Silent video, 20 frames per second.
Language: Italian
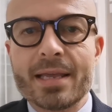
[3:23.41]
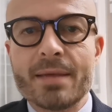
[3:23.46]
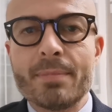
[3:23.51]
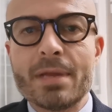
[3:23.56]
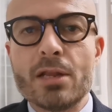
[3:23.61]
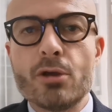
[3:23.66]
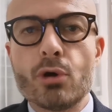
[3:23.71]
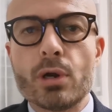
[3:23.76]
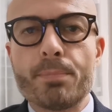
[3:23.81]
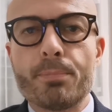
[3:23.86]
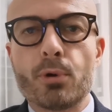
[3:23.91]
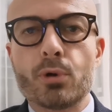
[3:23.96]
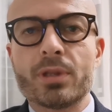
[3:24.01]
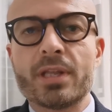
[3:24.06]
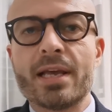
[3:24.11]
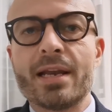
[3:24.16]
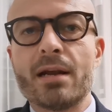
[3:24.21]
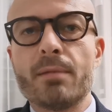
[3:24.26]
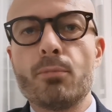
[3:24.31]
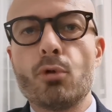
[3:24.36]
i migliori
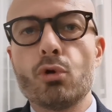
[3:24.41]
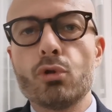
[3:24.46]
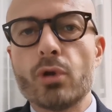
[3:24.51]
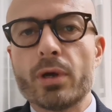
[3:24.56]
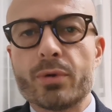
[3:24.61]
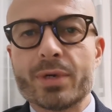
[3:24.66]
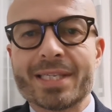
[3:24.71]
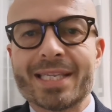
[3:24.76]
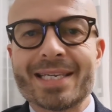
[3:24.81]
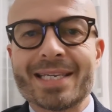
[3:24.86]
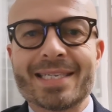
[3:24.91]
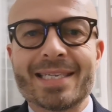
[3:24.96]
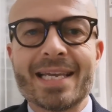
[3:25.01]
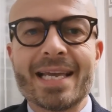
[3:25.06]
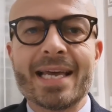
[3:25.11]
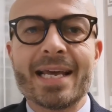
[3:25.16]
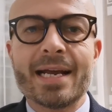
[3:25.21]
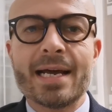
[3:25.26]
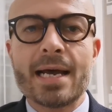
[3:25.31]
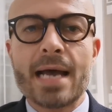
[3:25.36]
portieri al mondo e questa
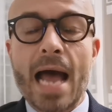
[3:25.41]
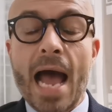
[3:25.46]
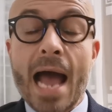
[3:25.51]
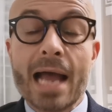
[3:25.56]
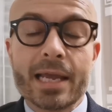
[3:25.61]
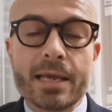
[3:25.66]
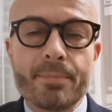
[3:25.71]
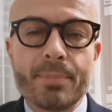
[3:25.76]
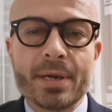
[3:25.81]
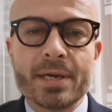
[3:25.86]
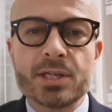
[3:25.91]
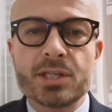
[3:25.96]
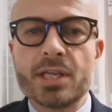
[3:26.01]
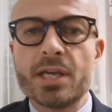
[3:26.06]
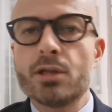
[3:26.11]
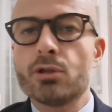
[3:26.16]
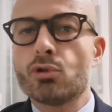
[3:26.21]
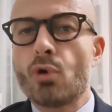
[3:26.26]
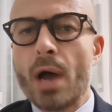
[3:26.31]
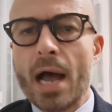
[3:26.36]
sera anche per
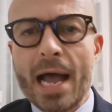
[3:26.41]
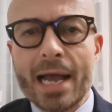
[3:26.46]
istinto,